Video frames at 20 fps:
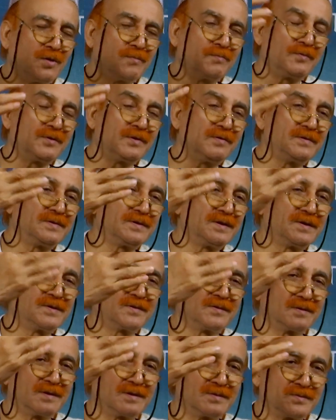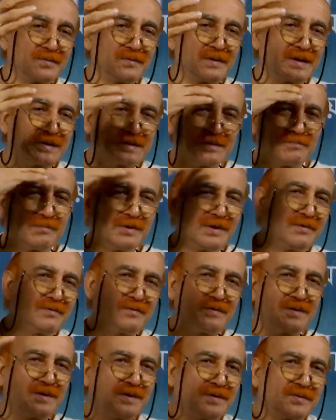কল্পনা ওই দৃশ্যটা চলে আসছে ব্রেন
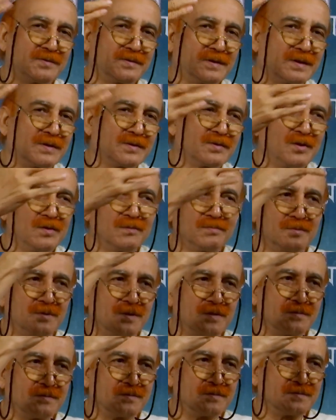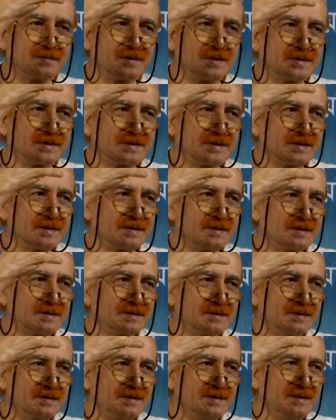ওই দৃশ্যটাকে কল্পনা করে ফেলছে
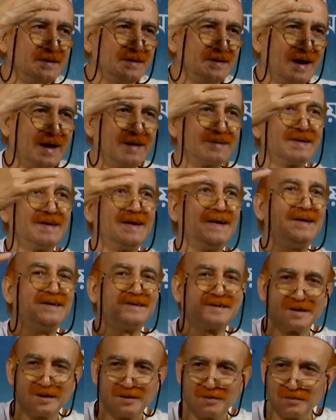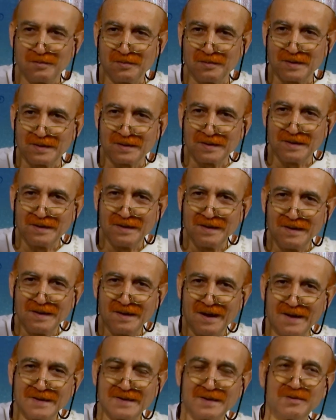আচ্ছা এই ছিল আর কি
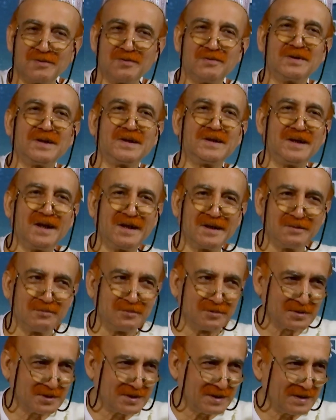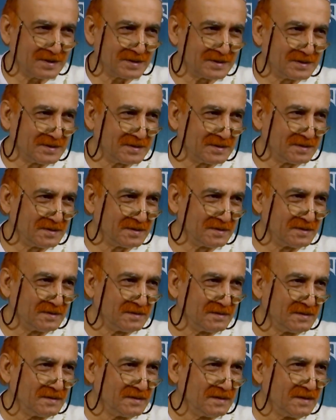আচ্ছা নদীর ধারে বসে আছে
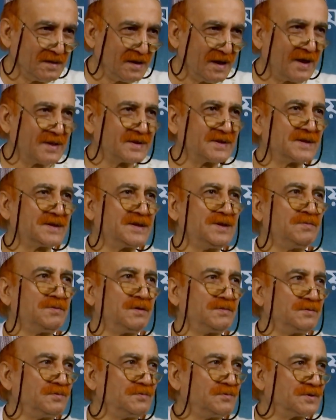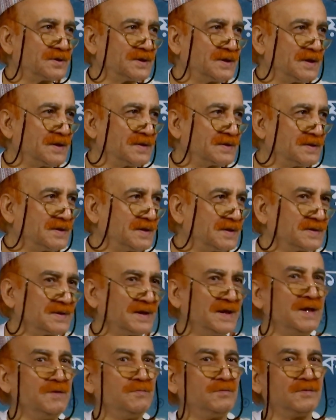আচ্ছা কীভাবে বসে আছে আচ্ছা,
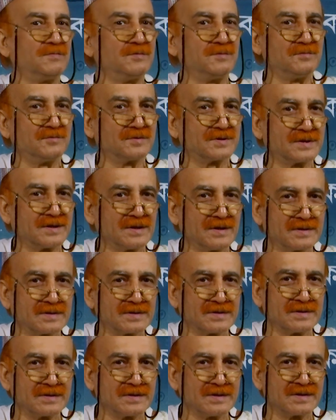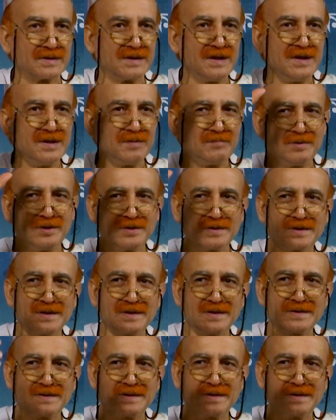এইভাবে বসে আছে ব্রেন সাথে